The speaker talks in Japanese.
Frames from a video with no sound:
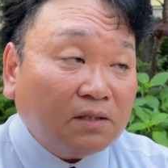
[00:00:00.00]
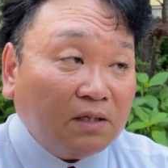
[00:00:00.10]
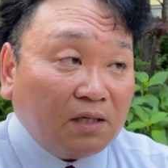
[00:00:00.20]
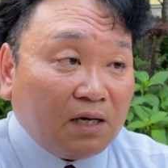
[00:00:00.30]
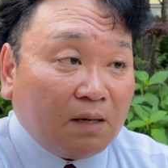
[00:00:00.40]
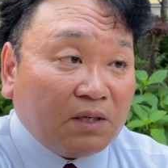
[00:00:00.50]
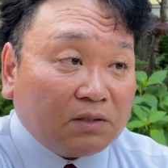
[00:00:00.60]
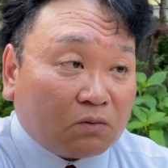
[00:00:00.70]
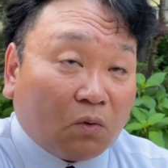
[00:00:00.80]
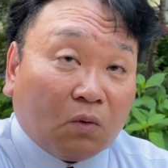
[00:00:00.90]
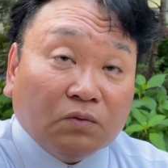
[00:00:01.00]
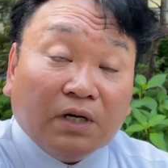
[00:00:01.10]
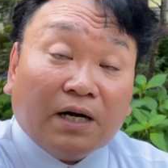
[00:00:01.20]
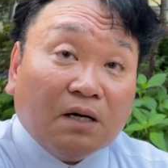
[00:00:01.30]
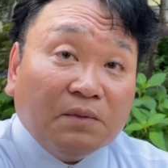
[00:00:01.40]
でであましこう
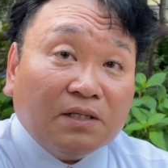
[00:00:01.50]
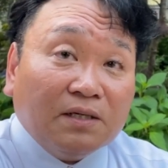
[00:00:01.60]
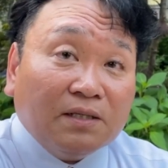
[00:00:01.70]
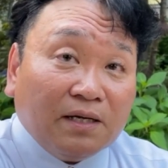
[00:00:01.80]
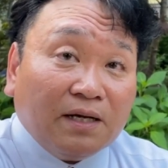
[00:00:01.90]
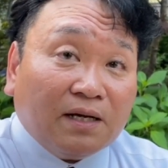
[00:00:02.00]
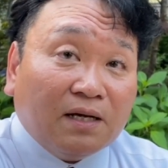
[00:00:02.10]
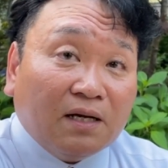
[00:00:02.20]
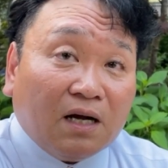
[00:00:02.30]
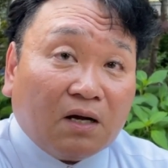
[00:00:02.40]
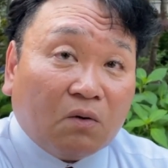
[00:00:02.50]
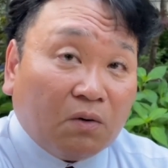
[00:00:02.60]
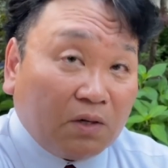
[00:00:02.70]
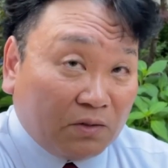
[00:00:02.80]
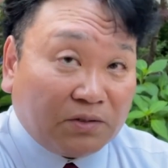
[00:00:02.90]
上から目線で
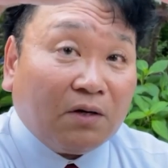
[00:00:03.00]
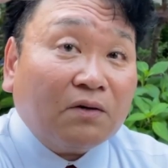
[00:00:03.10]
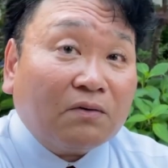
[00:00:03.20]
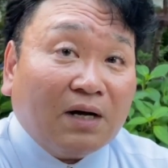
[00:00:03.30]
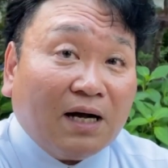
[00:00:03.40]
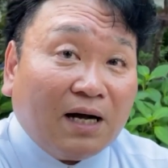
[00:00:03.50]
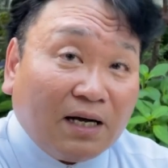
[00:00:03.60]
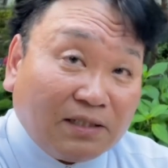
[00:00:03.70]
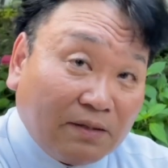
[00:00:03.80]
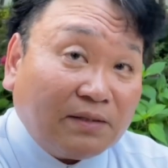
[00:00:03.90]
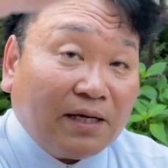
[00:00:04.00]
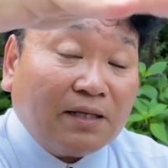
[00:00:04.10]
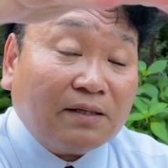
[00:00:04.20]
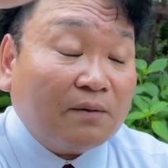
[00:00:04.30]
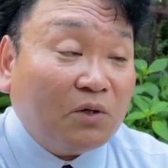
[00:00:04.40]
これをしろとかああしてって
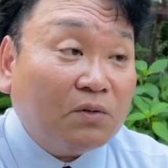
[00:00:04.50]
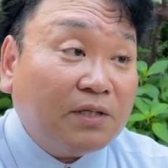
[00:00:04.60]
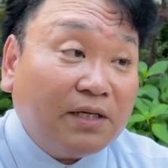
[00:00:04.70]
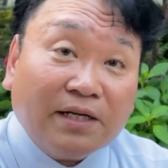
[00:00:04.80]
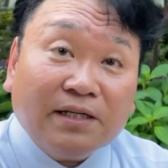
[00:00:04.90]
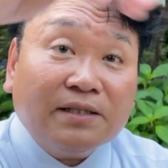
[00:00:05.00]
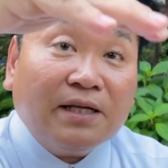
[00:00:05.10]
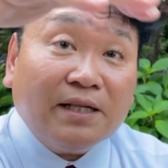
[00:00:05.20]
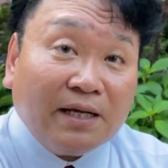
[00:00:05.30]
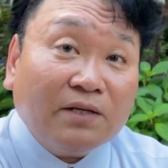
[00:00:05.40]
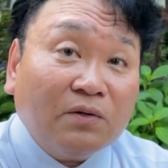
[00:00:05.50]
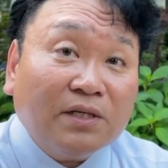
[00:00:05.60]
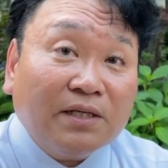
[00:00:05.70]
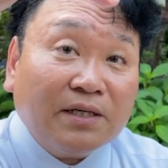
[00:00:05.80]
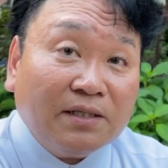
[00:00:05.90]
行政的ってね行
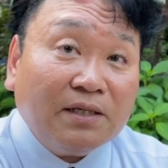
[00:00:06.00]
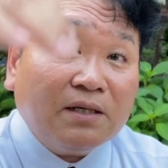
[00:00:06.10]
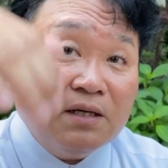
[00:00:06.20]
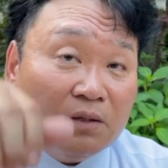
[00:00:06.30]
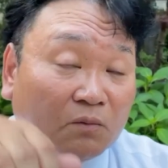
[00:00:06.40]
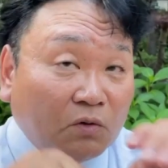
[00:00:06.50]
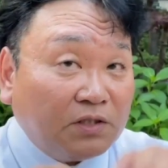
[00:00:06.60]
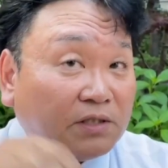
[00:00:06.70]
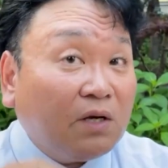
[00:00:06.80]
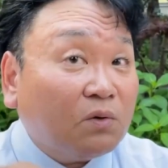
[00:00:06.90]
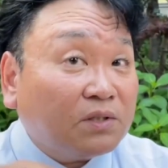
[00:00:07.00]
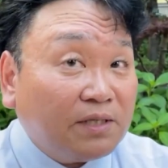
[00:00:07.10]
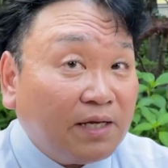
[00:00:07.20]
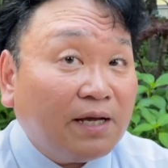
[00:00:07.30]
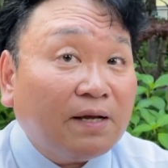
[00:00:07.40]
政的にこう規制をし
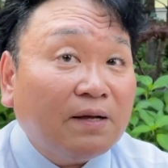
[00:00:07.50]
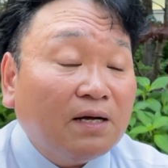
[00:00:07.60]
て、